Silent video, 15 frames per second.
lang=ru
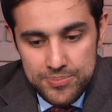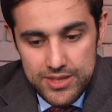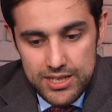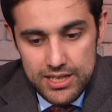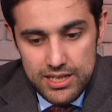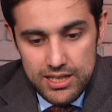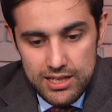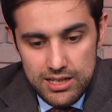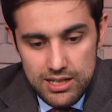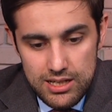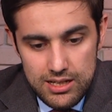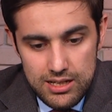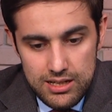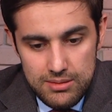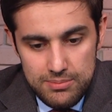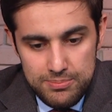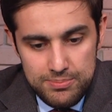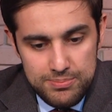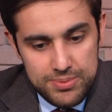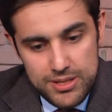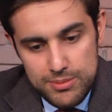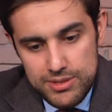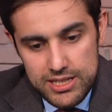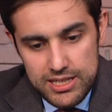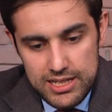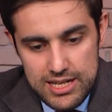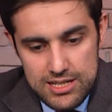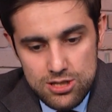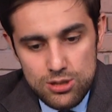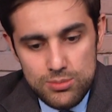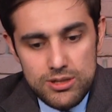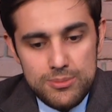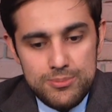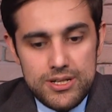И э, применили особые